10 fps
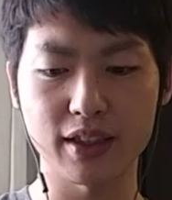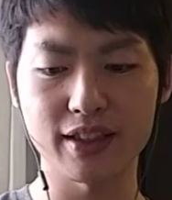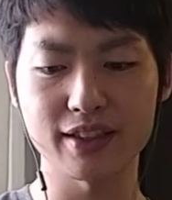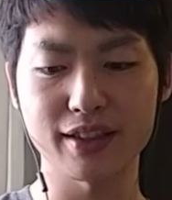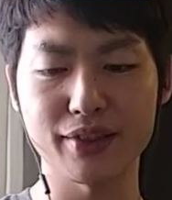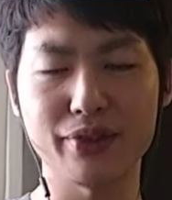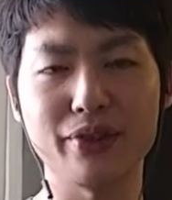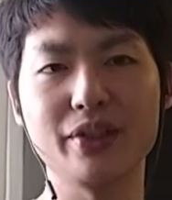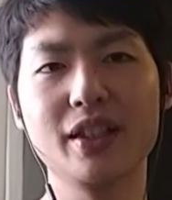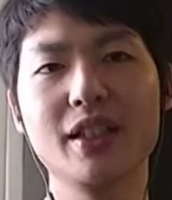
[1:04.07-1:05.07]
らないですけ
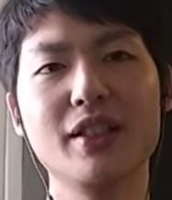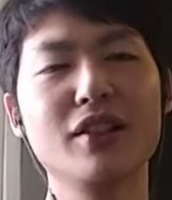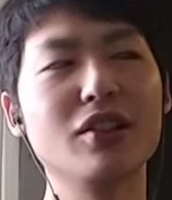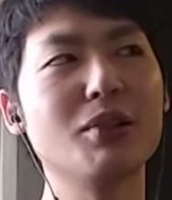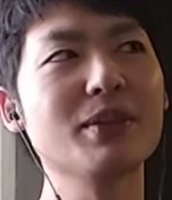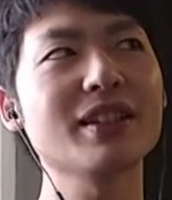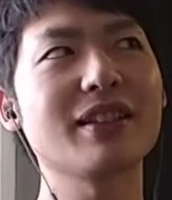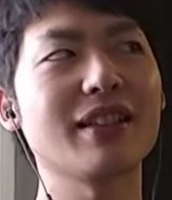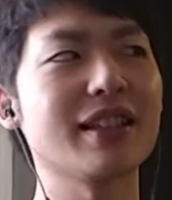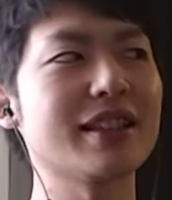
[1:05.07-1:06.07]
ど、思っ
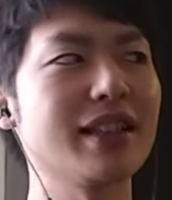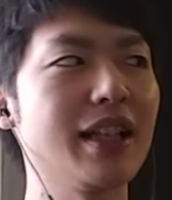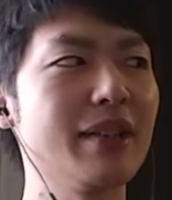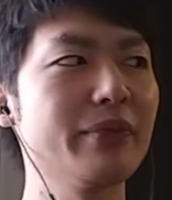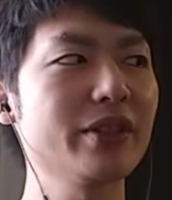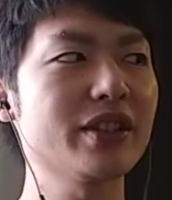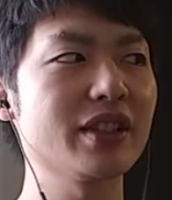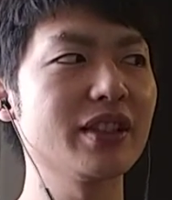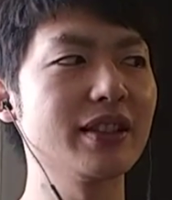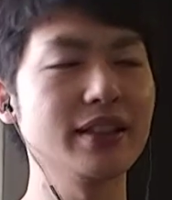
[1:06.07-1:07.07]
たのはですね、も
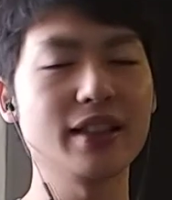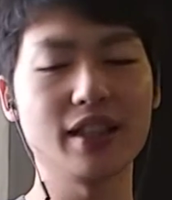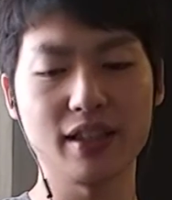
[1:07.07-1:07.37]
し、